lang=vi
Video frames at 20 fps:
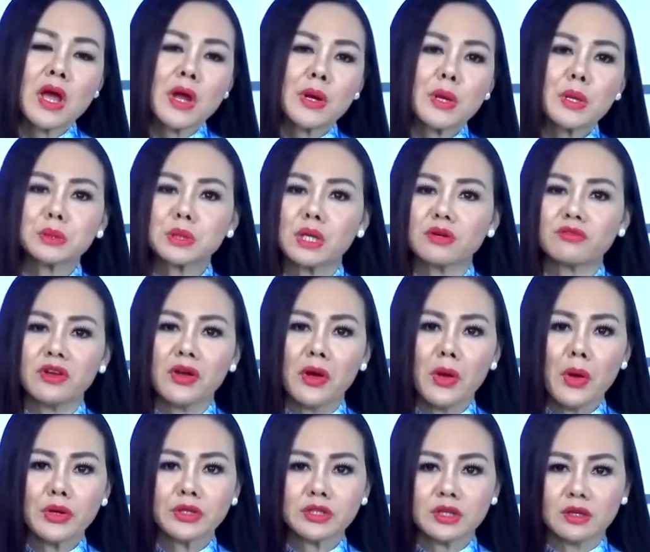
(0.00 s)
Nếu so với
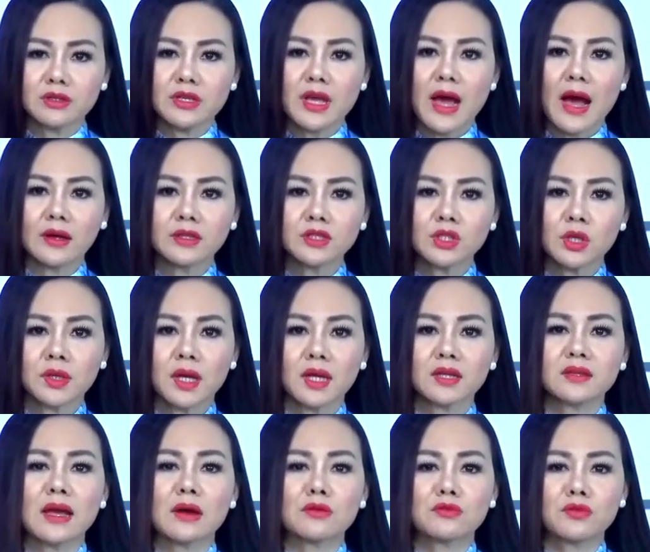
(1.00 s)
gói trợ giá cho các
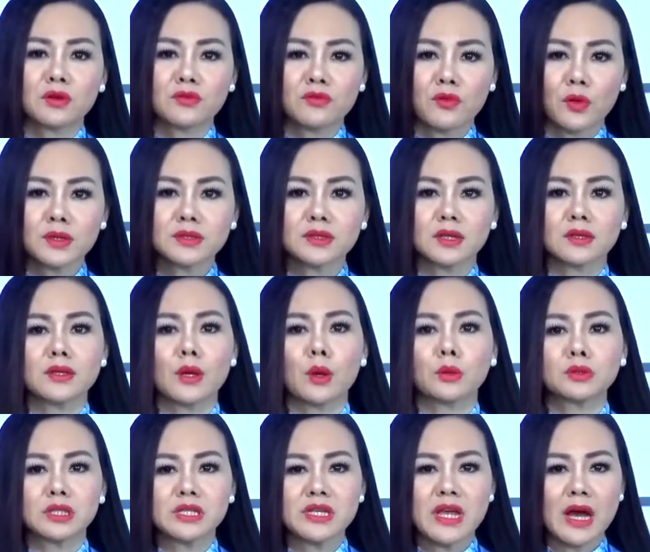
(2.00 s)
nhà phân phối xăng dầu
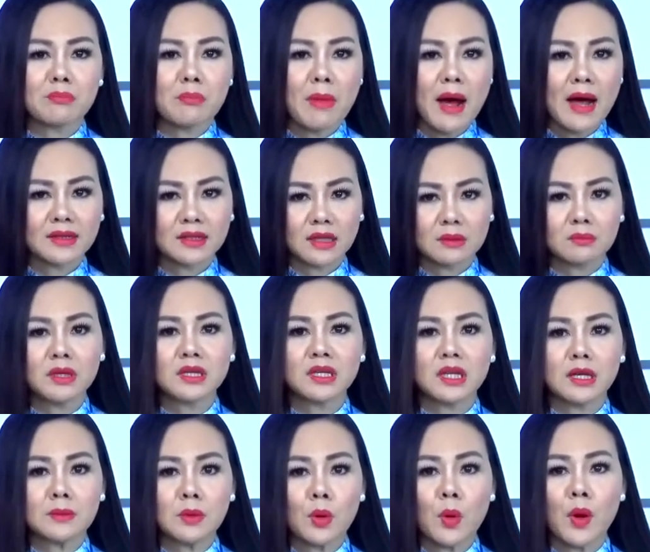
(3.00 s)
trị giá 3 tỷ Mỹ
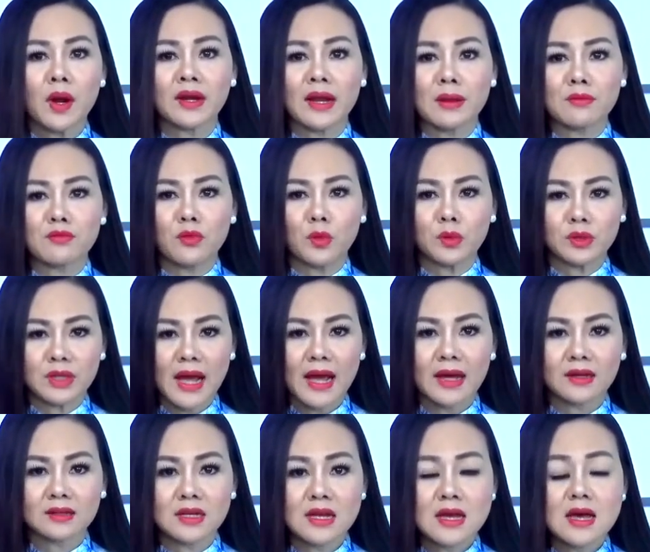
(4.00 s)
Kim của anh em Phù
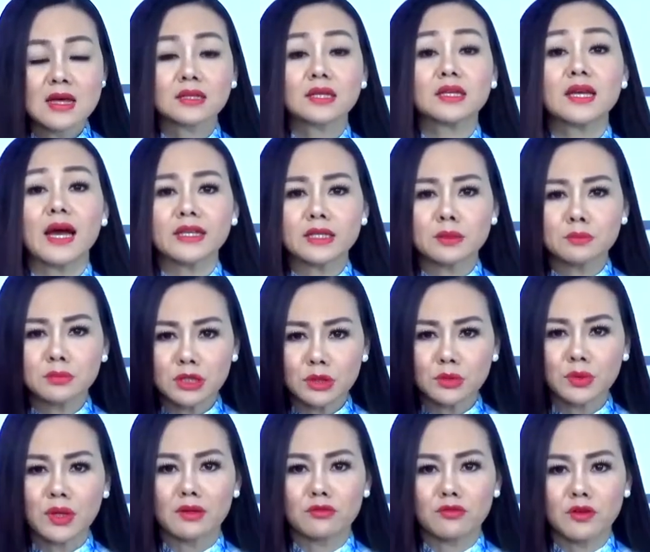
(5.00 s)
Tang thì 200 triệu
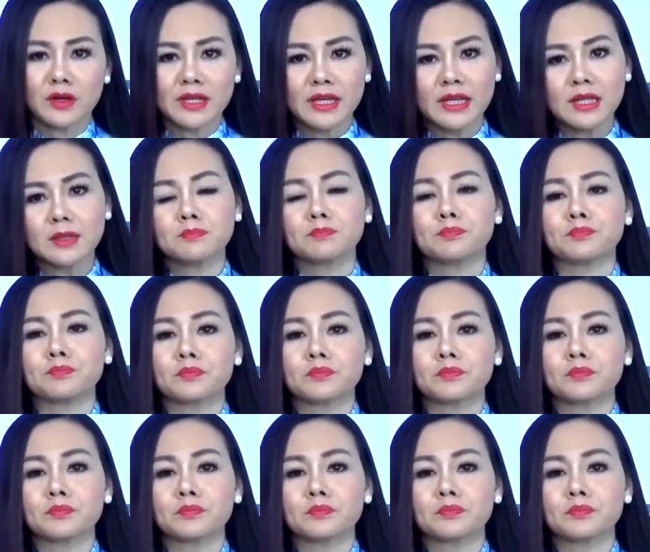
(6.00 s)
này vẫn ít.